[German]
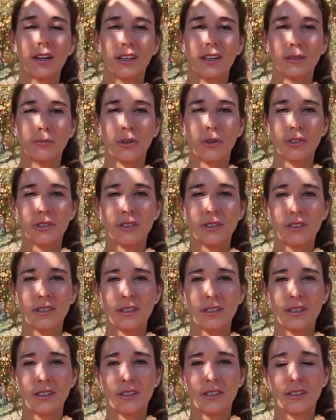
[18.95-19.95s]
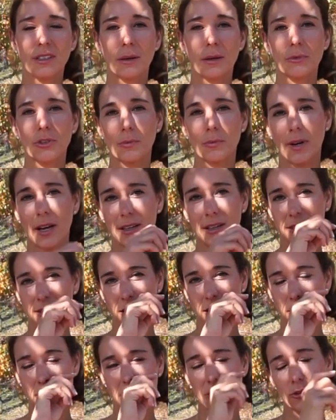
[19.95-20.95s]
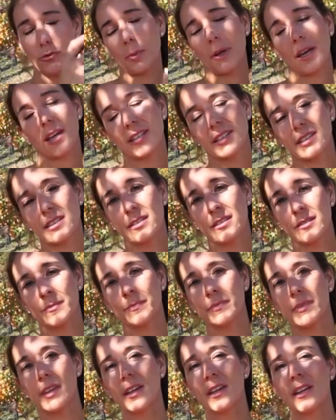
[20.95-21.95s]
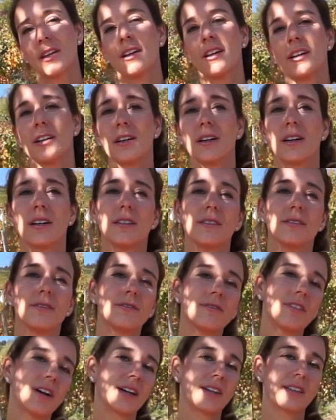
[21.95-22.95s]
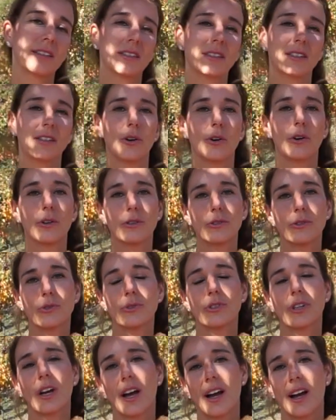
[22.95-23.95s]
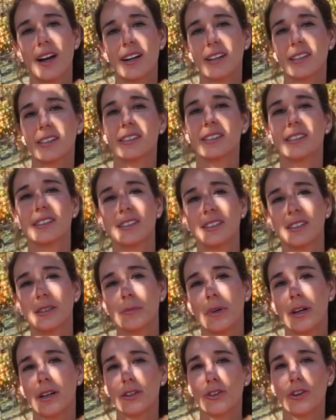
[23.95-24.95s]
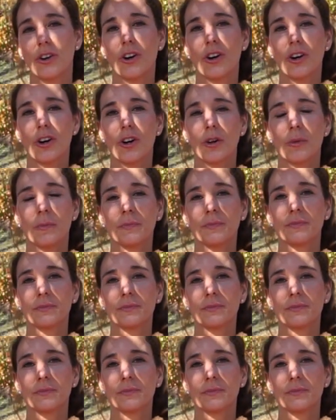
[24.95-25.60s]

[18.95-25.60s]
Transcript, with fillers: Ich möchte nämlich über ein Thema sprechen, was heutzutage immer noch